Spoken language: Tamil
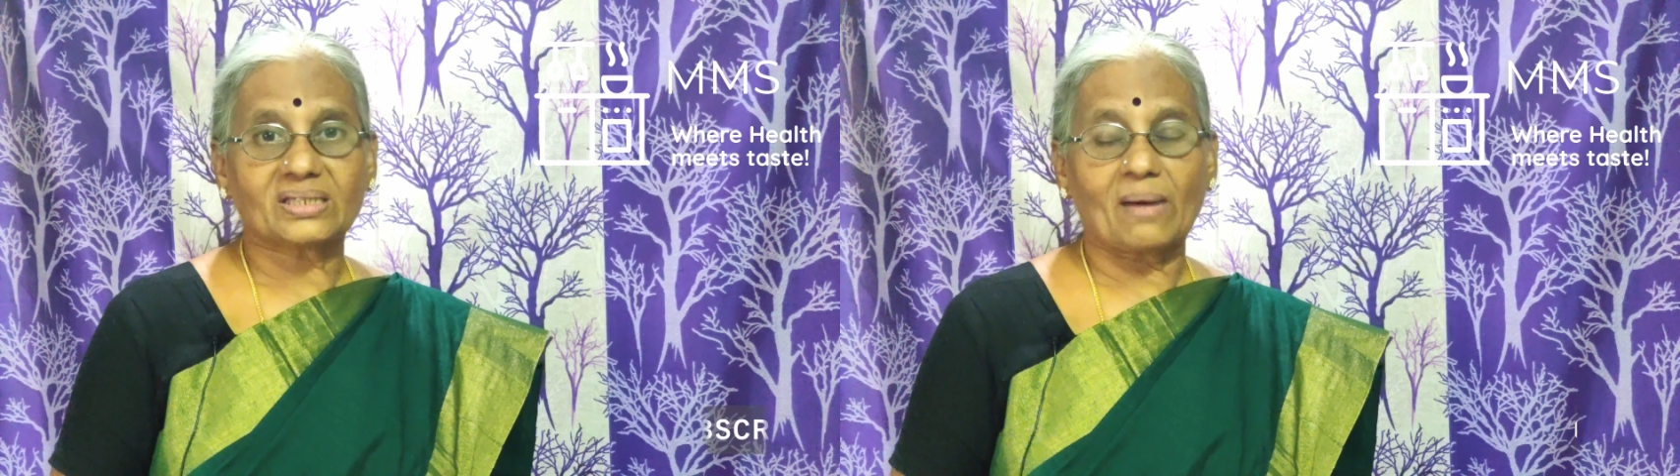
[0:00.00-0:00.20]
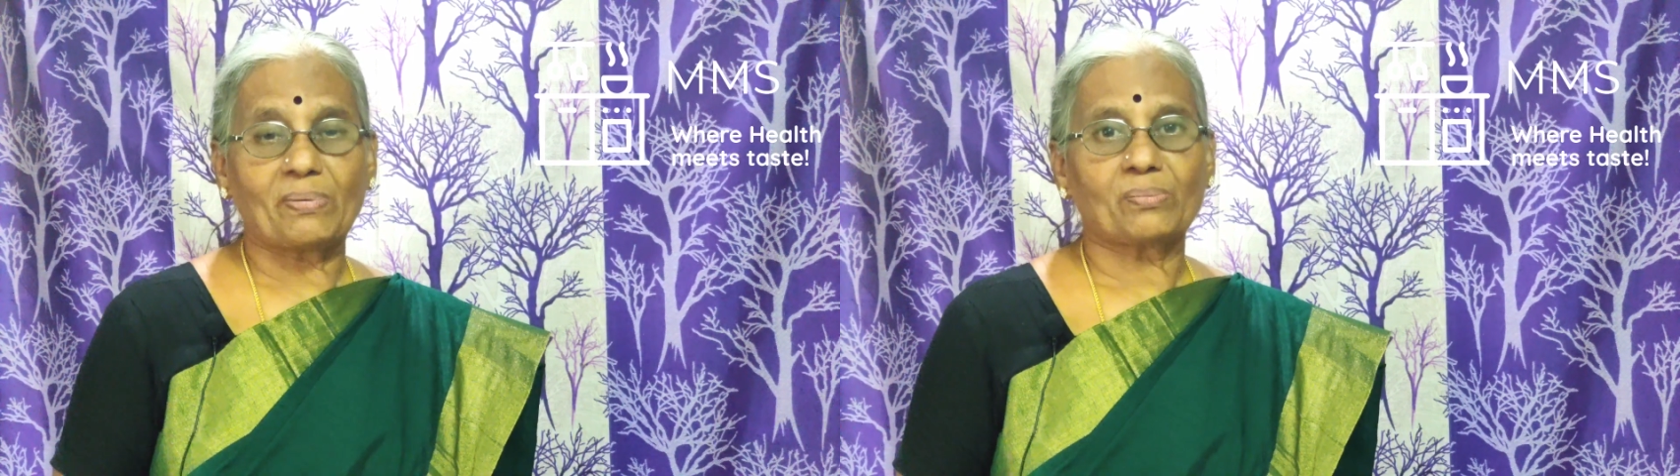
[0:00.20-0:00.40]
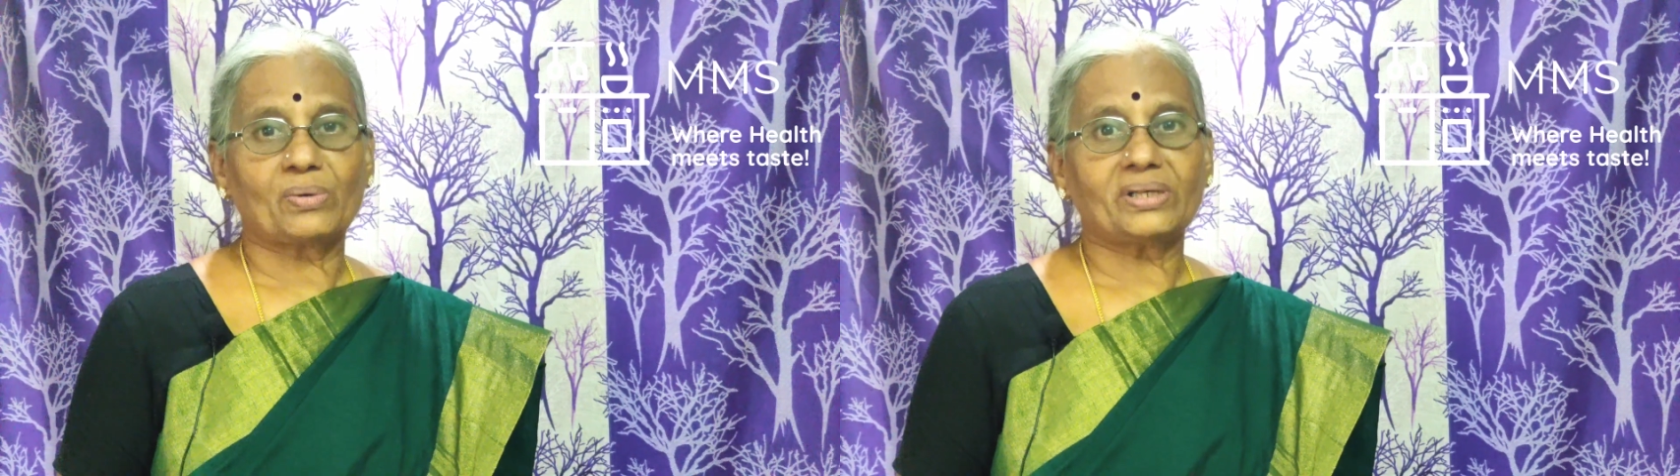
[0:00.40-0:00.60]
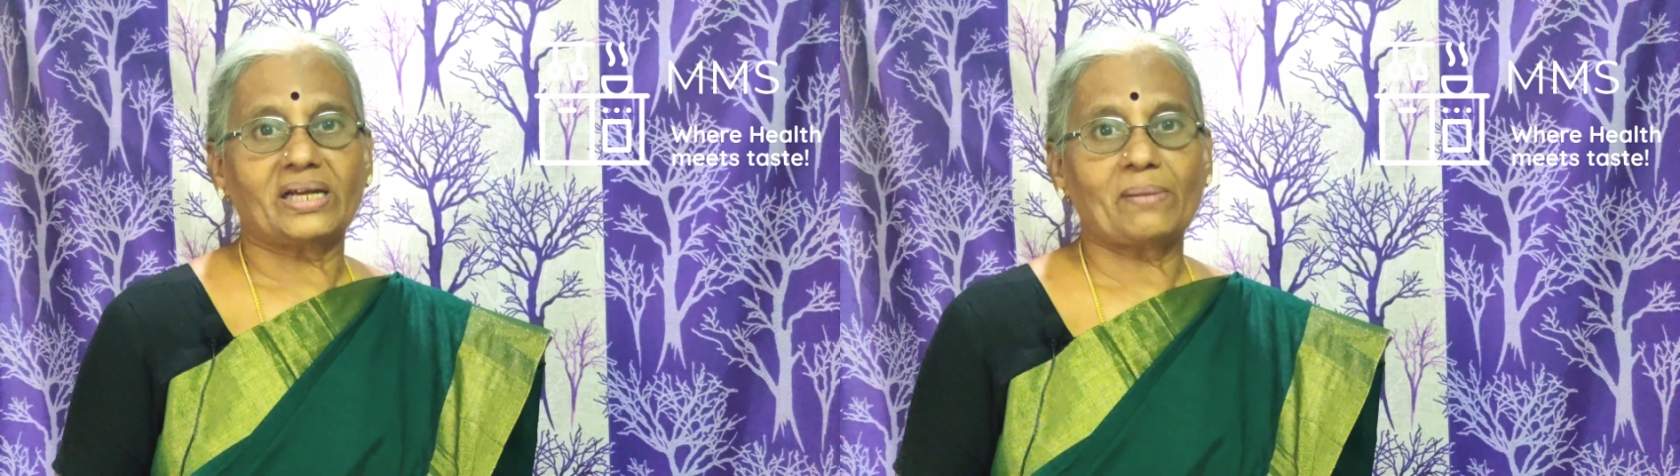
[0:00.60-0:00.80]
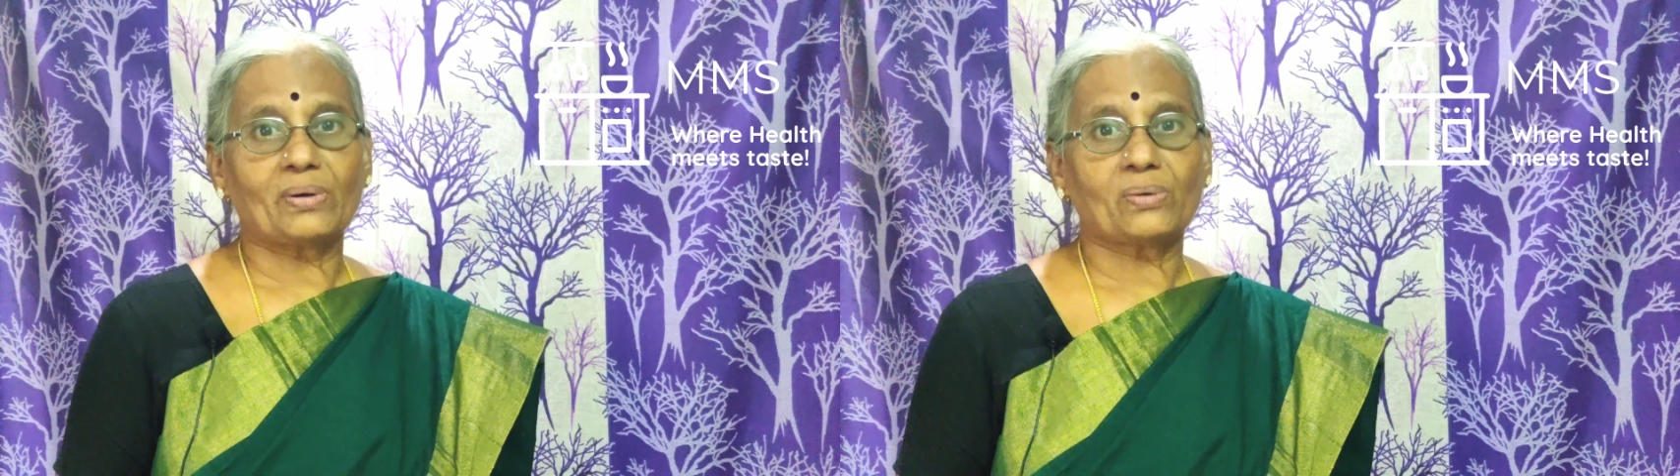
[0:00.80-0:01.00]
சாப்பிடும்போது
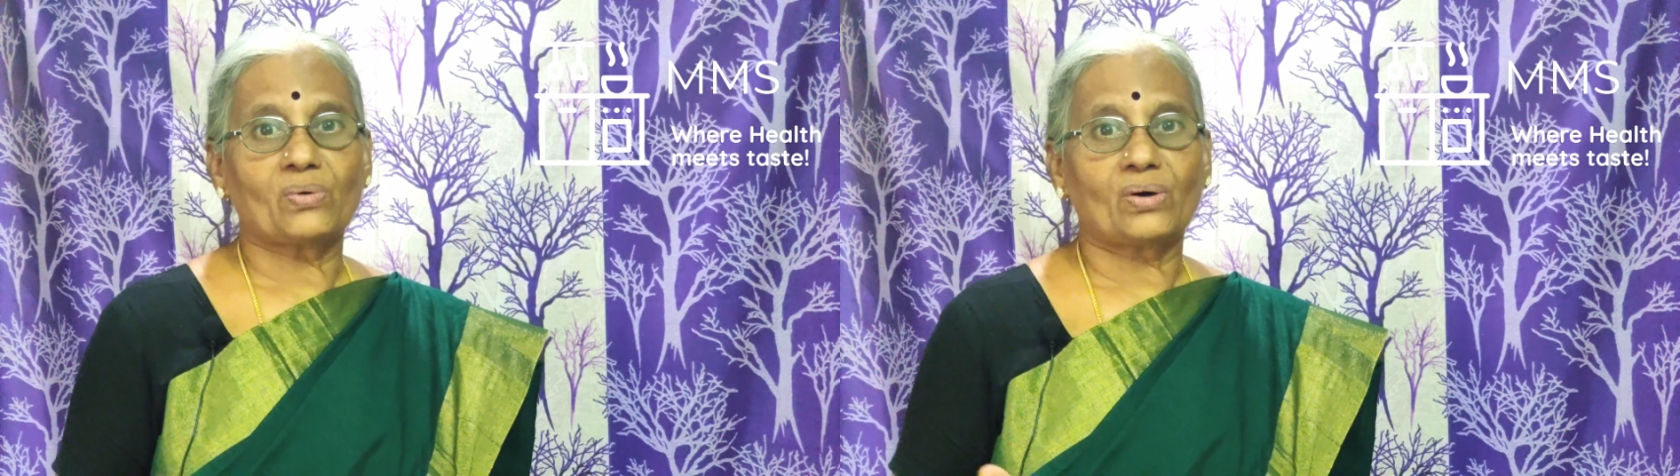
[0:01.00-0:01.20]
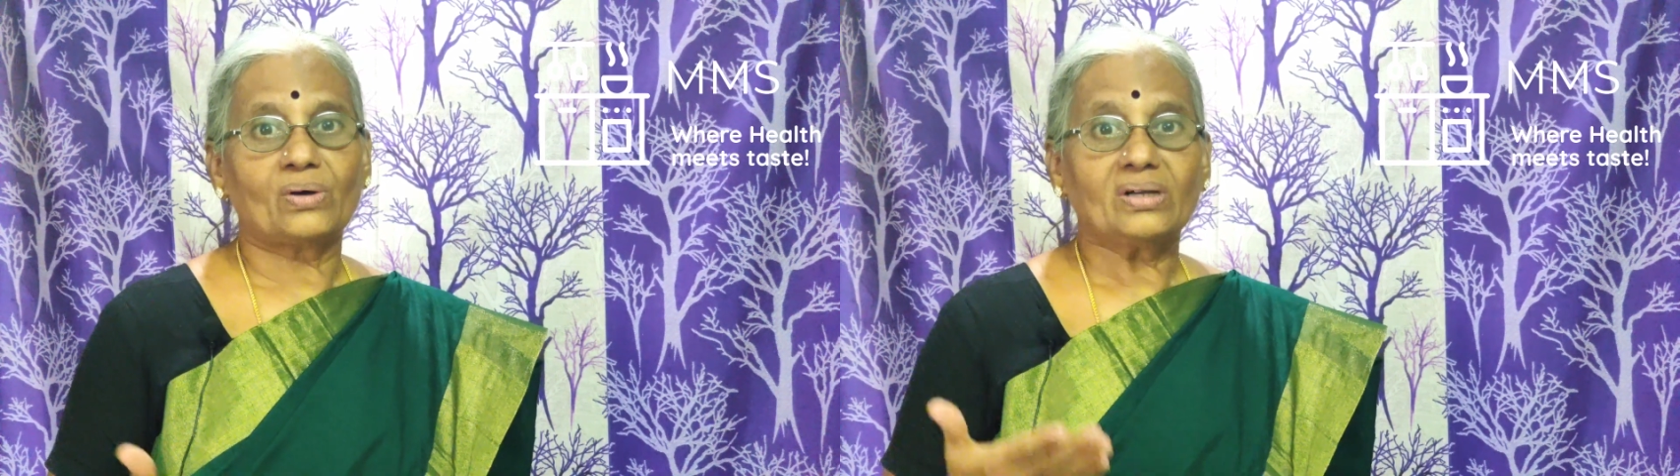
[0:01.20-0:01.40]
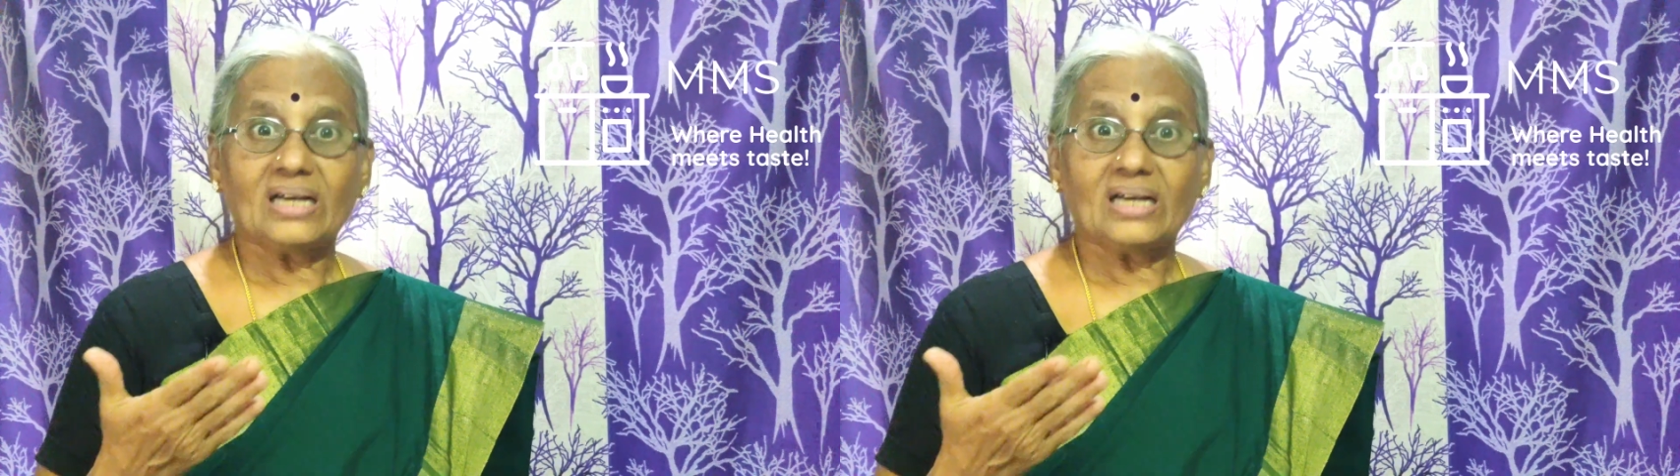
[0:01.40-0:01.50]
என்ன பண்ணுவோம்